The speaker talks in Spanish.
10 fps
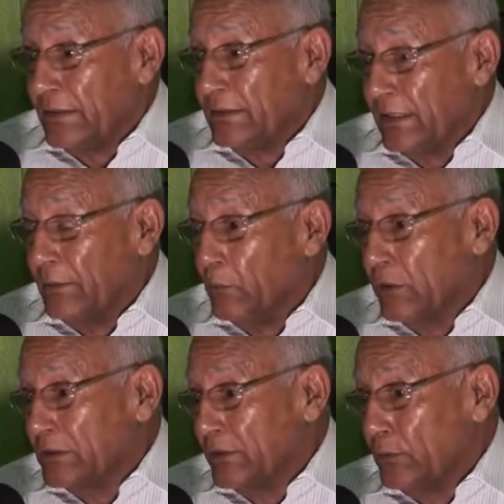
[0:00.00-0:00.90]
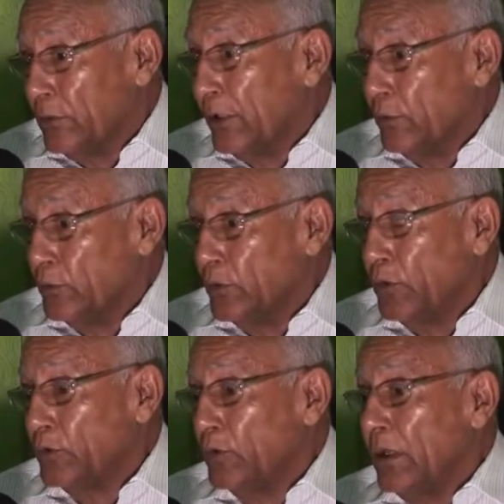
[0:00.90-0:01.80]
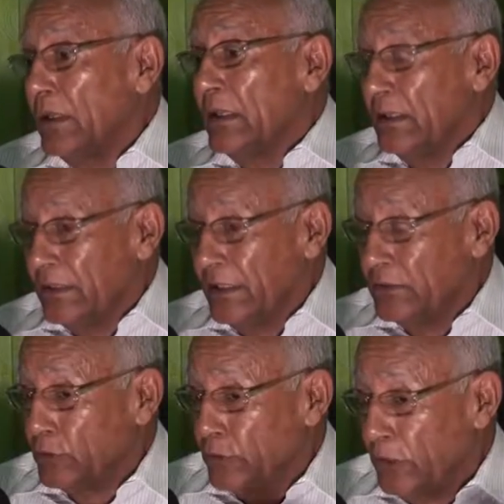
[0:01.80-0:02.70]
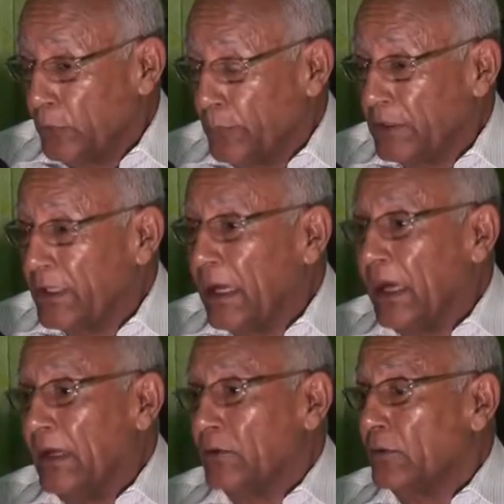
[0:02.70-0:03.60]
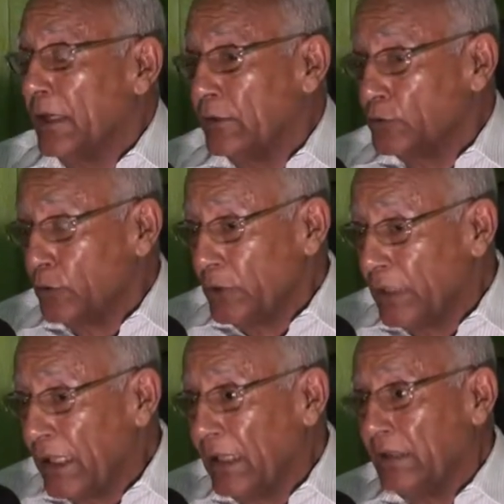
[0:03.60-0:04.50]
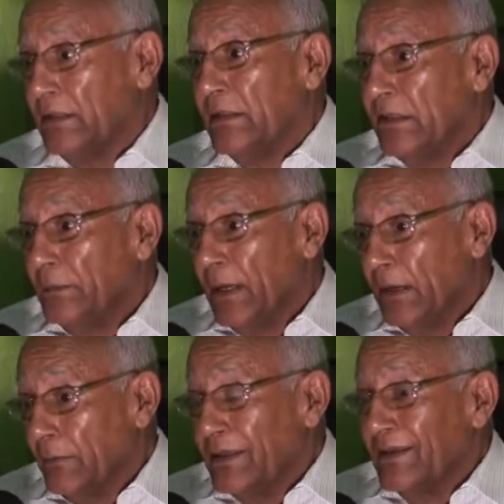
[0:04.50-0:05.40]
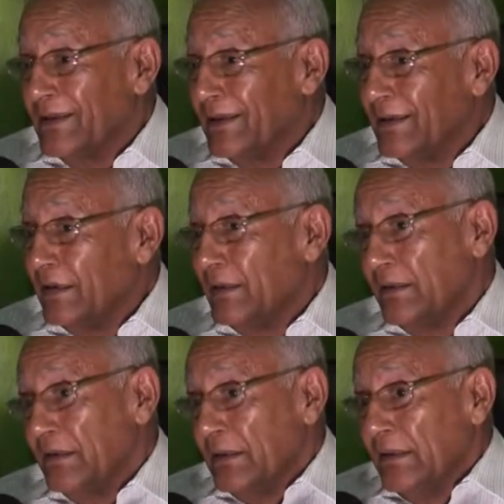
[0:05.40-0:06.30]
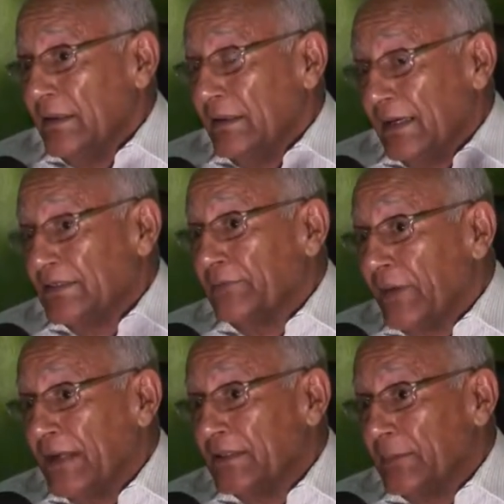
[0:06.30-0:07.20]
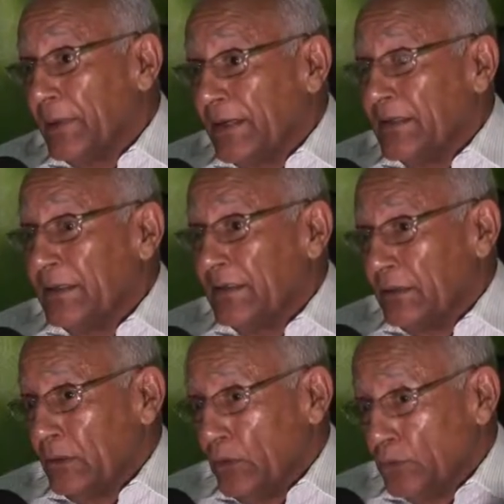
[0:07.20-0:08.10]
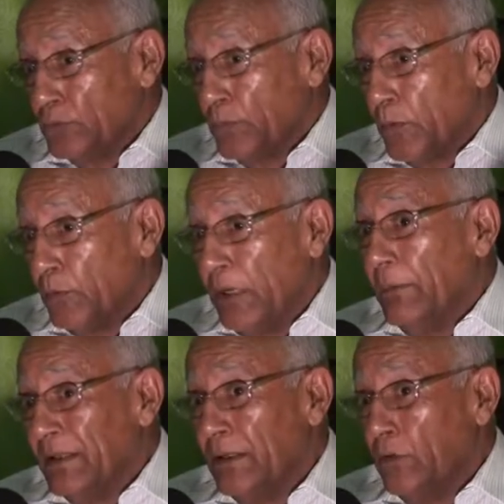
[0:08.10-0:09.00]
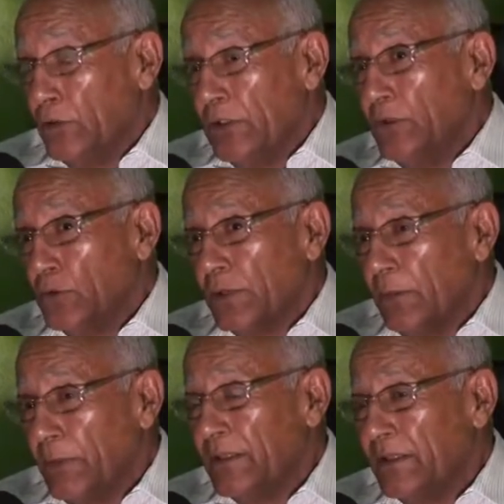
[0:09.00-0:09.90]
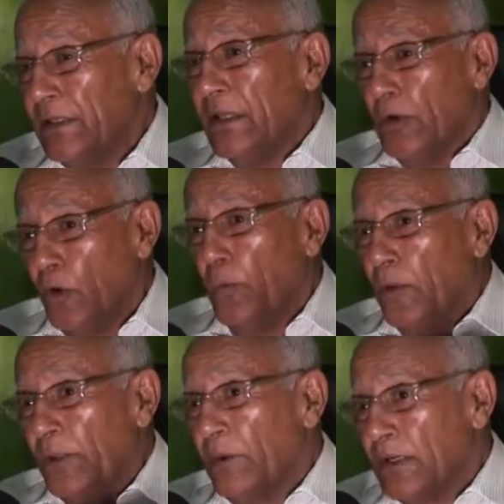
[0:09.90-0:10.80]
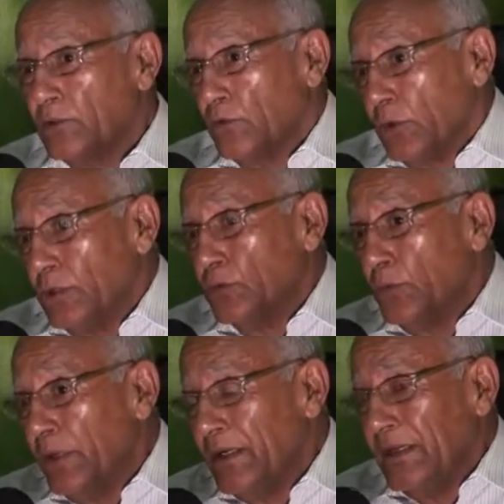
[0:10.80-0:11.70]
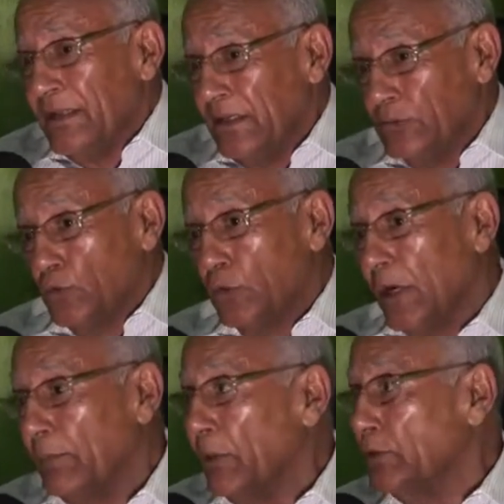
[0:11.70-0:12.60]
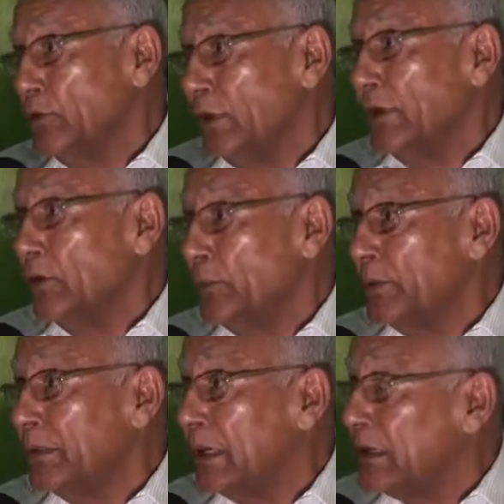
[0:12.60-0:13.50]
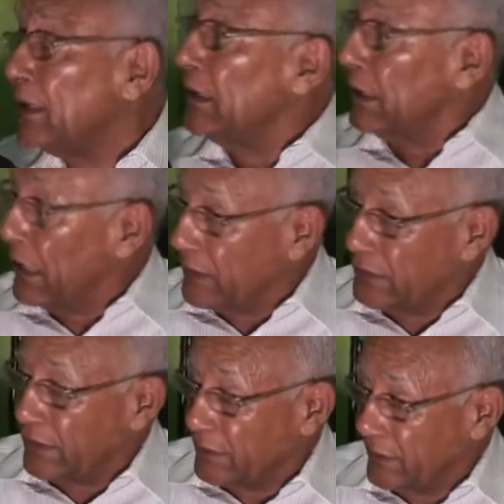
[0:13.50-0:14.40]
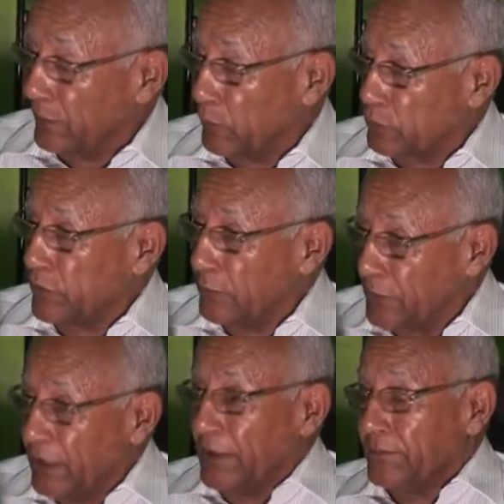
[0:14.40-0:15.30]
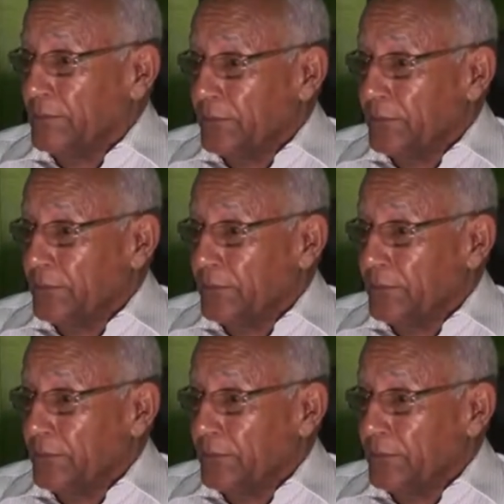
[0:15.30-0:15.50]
tenemos que hacer una reunión con la dirección del hospital, con las autoridades para ver qué eh, hace falta para que los problemas de los niños realmente los podemos resolver en su gran mayoría en el hospital. Ahí tendríamos también